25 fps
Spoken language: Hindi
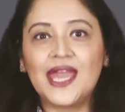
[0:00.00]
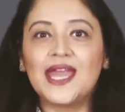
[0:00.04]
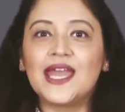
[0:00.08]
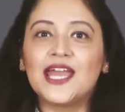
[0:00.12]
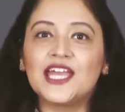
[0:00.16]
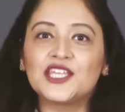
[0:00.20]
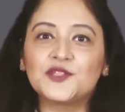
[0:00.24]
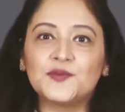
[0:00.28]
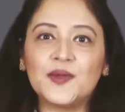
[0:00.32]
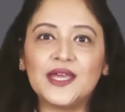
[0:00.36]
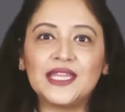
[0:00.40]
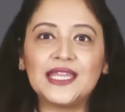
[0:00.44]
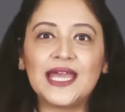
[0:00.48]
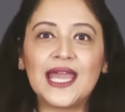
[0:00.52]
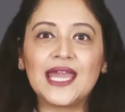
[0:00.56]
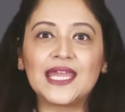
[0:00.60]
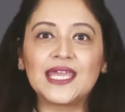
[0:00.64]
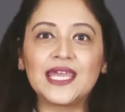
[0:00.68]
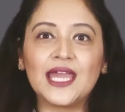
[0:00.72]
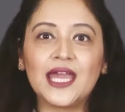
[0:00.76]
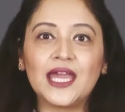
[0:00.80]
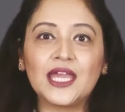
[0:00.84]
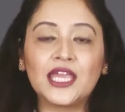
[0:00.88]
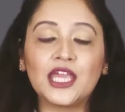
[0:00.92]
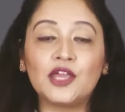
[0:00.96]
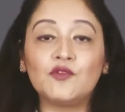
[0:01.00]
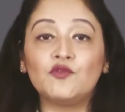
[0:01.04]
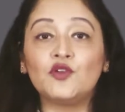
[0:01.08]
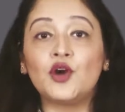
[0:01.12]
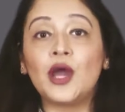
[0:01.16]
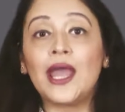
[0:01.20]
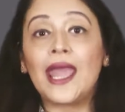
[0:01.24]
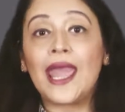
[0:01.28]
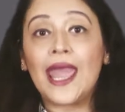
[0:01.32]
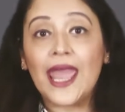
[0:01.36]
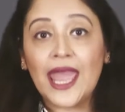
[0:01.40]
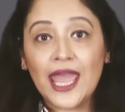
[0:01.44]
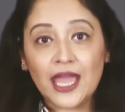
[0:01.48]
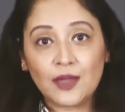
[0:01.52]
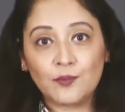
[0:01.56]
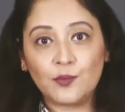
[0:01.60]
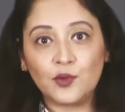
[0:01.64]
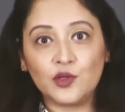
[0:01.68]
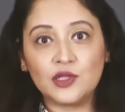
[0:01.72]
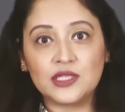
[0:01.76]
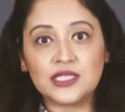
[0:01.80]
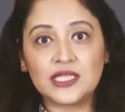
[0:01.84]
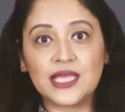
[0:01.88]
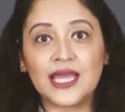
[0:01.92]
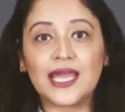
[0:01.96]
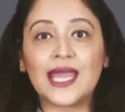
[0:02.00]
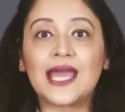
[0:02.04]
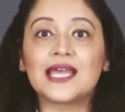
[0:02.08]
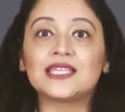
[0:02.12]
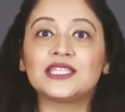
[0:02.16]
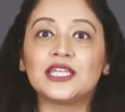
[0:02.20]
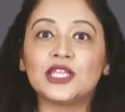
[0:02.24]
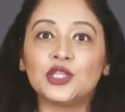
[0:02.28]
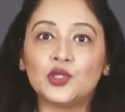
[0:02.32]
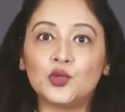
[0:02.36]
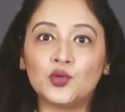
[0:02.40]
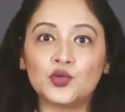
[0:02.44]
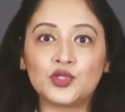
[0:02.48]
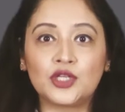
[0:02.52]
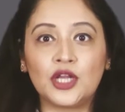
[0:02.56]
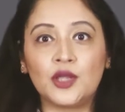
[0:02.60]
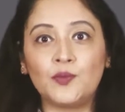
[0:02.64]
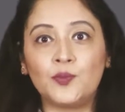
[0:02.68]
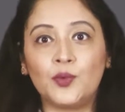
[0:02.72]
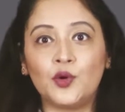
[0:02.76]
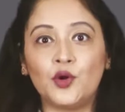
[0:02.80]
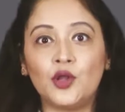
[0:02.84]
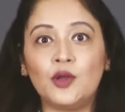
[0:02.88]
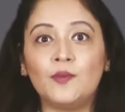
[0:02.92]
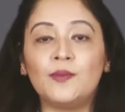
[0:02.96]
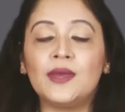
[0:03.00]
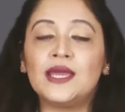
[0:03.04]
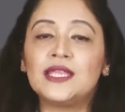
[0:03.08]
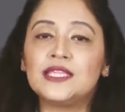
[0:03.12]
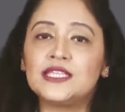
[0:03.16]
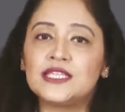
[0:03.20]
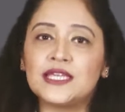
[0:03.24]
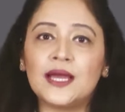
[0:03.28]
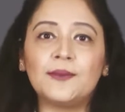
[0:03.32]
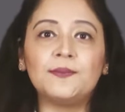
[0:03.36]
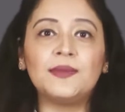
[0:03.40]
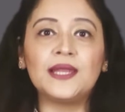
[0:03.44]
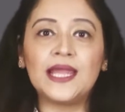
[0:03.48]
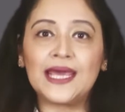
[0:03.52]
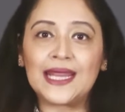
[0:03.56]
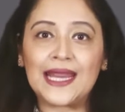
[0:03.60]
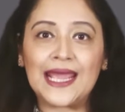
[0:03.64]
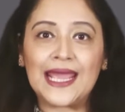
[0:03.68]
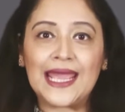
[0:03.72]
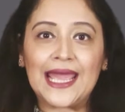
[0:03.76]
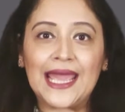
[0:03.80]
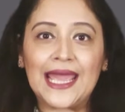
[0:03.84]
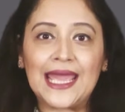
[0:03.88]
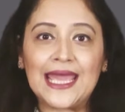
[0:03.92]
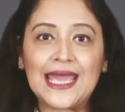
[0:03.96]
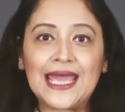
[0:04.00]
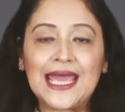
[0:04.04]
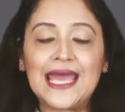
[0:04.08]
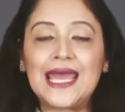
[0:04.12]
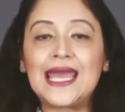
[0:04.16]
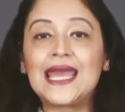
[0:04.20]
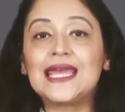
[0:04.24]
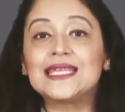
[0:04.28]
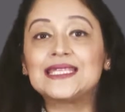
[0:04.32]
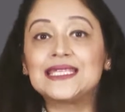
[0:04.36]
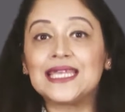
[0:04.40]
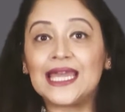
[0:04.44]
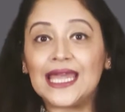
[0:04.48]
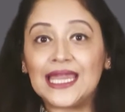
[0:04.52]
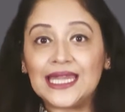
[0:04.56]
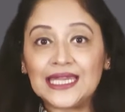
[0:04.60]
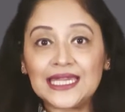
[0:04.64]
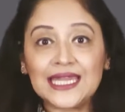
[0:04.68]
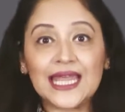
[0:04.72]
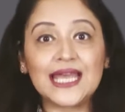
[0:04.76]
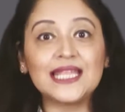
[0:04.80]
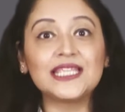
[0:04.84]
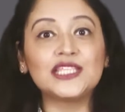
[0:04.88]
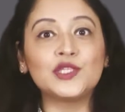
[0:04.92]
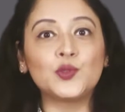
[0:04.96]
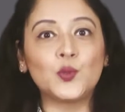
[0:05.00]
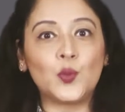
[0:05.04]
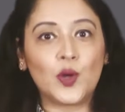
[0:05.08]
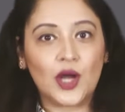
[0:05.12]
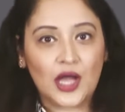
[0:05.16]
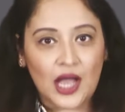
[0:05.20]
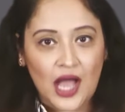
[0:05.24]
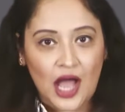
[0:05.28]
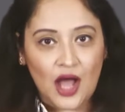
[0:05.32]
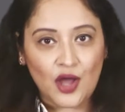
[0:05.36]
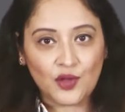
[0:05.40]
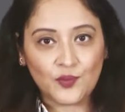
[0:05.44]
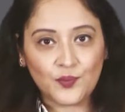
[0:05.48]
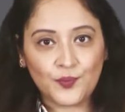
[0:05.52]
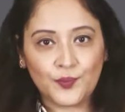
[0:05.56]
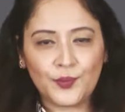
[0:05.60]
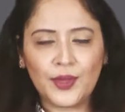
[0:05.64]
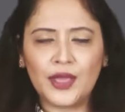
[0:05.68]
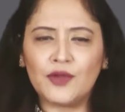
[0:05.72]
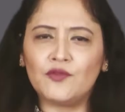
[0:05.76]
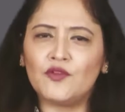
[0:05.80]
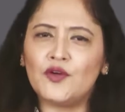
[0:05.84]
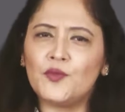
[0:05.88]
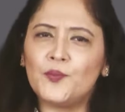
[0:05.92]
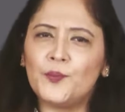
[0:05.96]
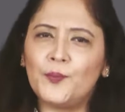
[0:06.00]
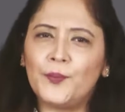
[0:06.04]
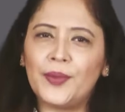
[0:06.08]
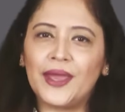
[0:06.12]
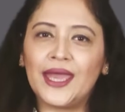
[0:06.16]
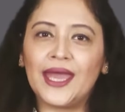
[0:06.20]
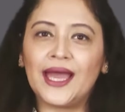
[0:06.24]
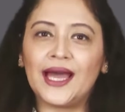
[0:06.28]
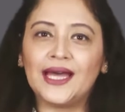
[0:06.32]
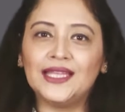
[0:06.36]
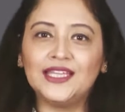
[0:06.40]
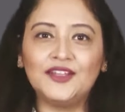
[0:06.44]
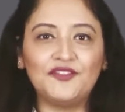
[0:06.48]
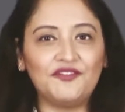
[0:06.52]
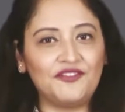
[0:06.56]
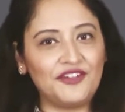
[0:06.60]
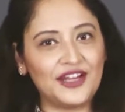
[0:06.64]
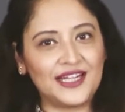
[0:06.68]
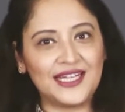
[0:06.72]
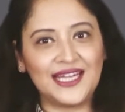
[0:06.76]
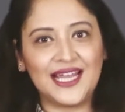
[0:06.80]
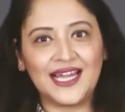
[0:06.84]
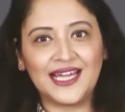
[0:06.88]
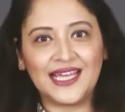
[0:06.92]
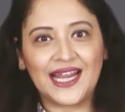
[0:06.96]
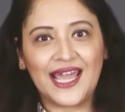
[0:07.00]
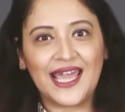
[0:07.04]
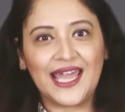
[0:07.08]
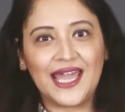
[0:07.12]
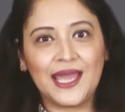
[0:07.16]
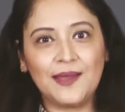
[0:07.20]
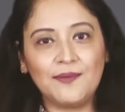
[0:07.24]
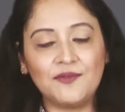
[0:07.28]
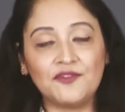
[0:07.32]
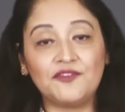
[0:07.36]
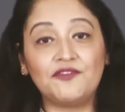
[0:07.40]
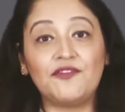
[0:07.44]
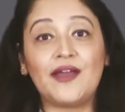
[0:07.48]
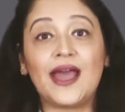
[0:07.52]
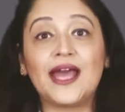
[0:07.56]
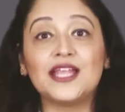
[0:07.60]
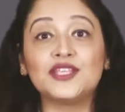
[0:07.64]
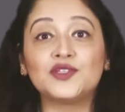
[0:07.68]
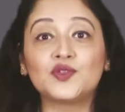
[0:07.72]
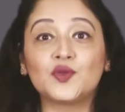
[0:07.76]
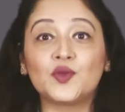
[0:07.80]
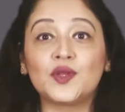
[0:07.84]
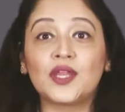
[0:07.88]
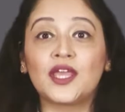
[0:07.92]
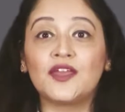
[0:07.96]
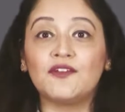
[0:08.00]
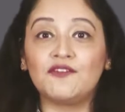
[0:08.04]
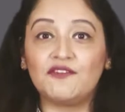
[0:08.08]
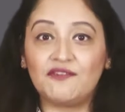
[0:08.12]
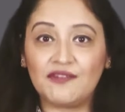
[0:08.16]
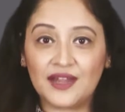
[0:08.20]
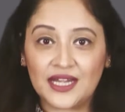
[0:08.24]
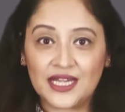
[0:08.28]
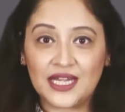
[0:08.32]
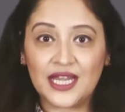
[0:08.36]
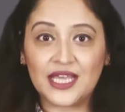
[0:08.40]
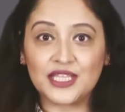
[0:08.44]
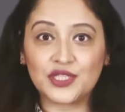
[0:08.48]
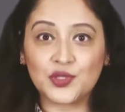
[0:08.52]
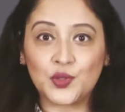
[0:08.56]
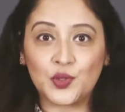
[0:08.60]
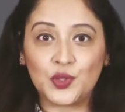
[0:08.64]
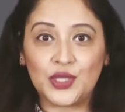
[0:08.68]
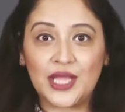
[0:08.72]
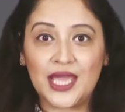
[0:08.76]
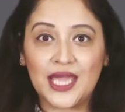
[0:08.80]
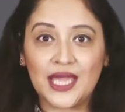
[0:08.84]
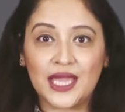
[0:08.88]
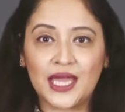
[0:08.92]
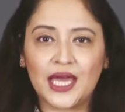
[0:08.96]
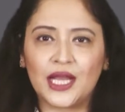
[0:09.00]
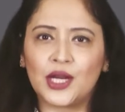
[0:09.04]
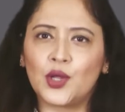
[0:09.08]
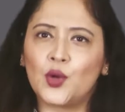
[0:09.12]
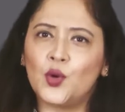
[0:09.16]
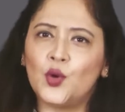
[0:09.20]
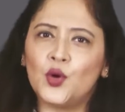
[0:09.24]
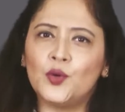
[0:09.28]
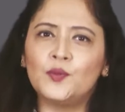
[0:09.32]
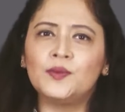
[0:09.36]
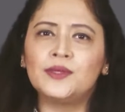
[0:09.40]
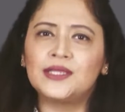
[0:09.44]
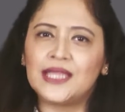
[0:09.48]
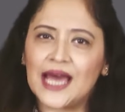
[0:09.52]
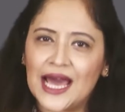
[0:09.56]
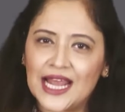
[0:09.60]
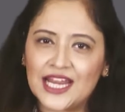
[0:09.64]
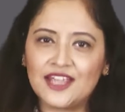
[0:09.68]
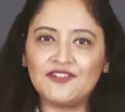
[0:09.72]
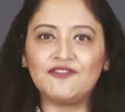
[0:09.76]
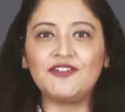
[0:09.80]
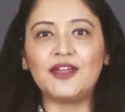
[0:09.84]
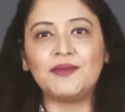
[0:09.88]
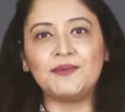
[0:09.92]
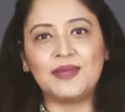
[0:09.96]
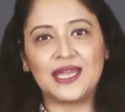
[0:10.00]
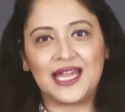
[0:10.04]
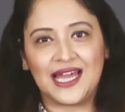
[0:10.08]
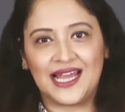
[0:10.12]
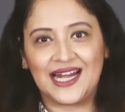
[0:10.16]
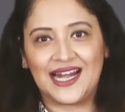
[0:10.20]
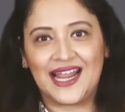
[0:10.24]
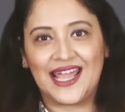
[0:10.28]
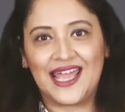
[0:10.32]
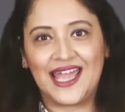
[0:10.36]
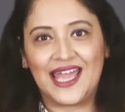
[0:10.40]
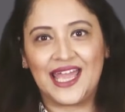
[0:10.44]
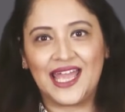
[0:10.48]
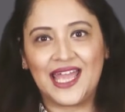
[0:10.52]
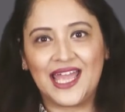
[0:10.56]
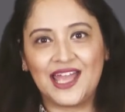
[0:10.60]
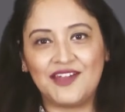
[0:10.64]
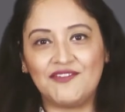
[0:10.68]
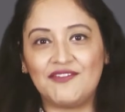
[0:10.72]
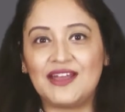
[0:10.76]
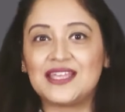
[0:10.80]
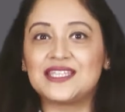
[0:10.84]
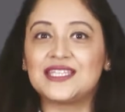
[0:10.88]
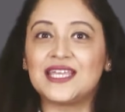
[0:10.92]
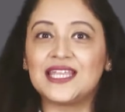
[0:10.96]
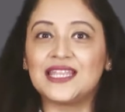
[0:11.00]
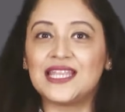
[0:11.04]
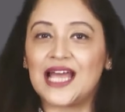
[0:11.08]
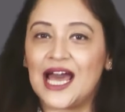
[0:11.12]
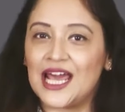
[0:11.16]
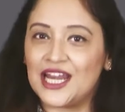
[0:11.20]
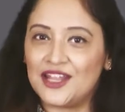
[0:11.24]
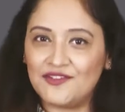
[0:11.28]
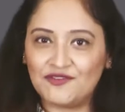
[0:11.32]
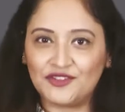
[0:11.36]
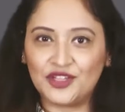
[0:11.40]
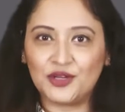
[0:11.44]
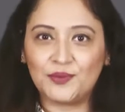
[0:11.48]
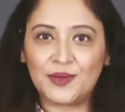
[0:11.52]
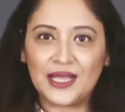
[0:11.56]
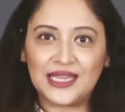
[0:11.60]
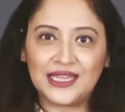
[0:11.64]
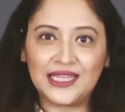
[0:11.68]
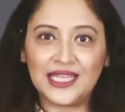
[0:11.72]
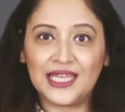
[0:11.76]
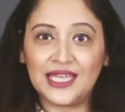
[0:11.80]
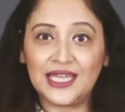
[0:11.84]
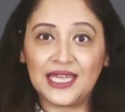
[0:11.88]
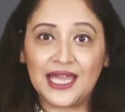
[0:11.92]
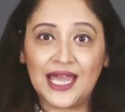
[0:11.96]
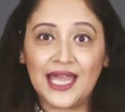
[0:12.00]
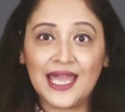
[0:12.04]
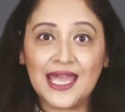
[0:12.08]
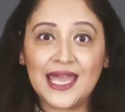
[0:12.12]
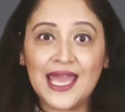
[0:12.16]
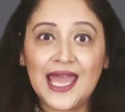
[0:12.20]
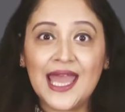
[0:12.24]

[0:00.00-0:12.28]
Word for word: इसमें देखिए कि वो एक पुल से कैसे दूसरे पोल में जंप ले रही हैं इस इंटेंस वर्कआउट में वो बेहद फिट लग रहे हैं फैंस उनकी फिटनेस को देखकर खूब तारीफें भी कर रहे हैं वैसे तारीफ तो बनती ही है